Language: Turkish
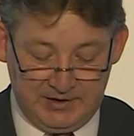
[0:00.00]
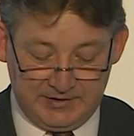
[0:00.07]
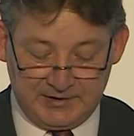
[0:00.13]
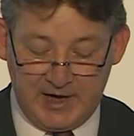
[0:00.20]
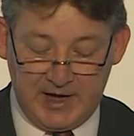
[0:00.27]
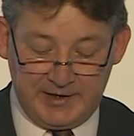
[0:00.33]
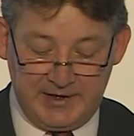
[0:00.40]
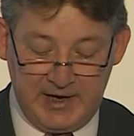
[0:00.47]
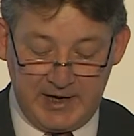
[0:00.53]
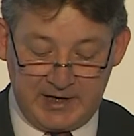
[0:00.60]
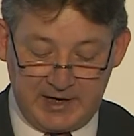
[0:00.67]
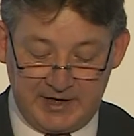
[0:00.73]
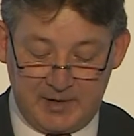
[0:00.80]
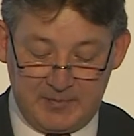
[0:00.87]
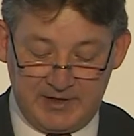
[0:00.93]
Tarihe
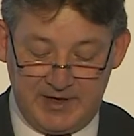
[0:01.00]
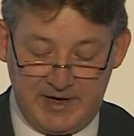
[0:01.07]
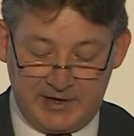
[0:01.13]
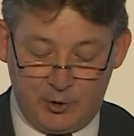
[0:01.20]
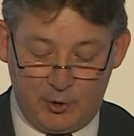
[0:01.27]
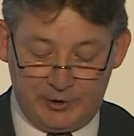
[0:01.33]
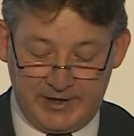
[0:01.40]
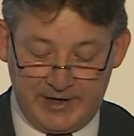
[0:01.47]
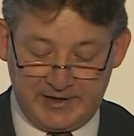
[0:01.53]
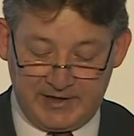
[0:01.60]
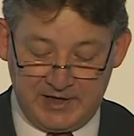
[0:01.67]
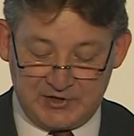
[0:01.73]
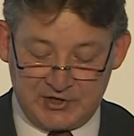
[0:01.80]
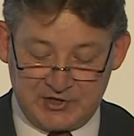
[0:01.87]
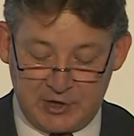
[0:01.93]
kara bir leke olarak
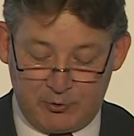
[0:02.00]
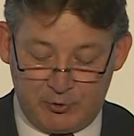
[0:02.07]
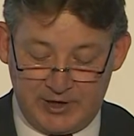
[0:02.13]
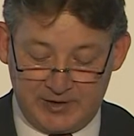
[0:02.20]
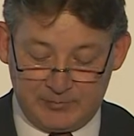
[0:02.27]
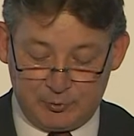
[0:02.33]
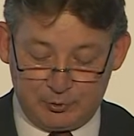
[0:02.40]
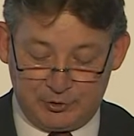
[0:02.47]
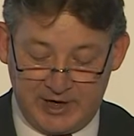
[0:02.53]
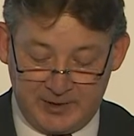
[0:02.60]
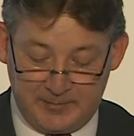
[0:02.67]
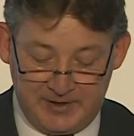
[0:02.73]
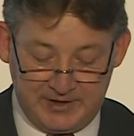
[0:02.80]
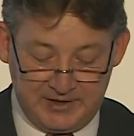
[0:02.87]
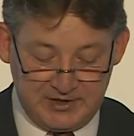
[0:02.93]
geçecek olan bu
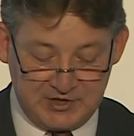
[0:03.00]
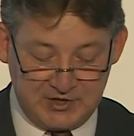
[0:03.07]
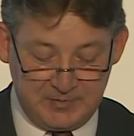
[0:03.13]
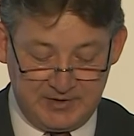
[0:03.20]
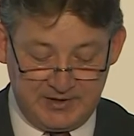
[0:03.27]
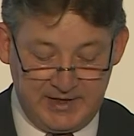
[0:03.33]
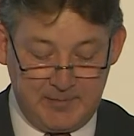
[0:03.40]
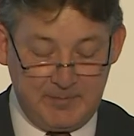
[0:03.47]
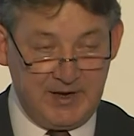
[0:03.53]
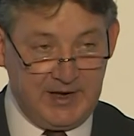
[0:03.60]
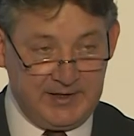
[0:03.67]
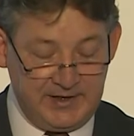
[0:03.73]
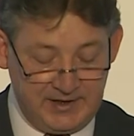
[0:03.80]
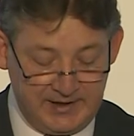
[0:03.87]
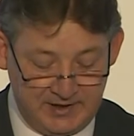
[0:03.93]
darbe girişiminde
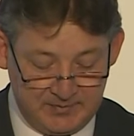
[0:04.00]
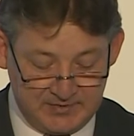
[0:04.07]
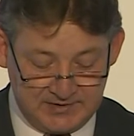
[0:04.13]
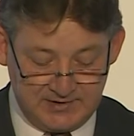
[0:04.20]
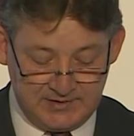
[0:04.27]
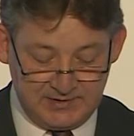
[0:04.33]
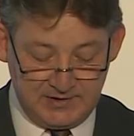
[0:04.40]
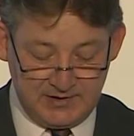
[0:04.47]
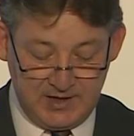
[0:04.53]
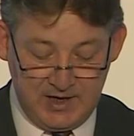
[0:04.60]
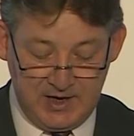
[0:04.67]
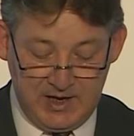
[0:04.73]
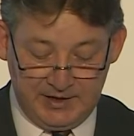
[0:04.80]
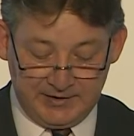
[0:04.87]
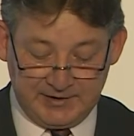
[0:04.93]
belediyelerimizin
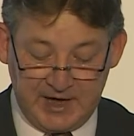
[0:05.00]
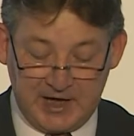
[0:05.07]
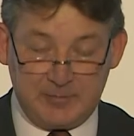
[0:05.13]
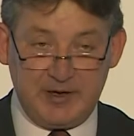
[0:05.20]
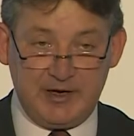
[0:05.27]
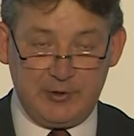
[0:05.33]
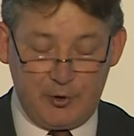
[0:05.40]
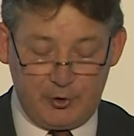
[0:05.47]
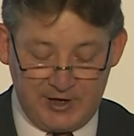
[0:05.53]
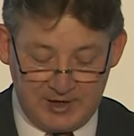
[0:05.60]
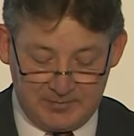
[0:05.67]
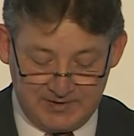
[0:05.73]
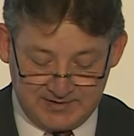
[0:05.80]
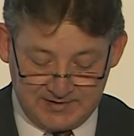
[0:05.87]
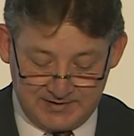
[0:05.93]
darbenin
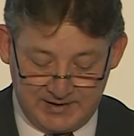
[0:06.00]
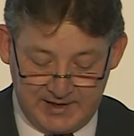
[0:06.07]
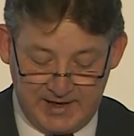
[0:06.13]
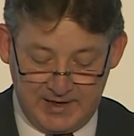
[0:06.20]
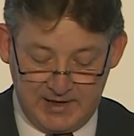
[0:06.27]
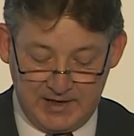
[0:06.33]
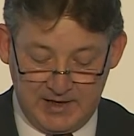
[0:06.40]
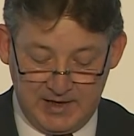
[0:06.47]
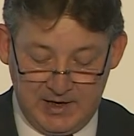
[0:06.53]
önlenmesinde,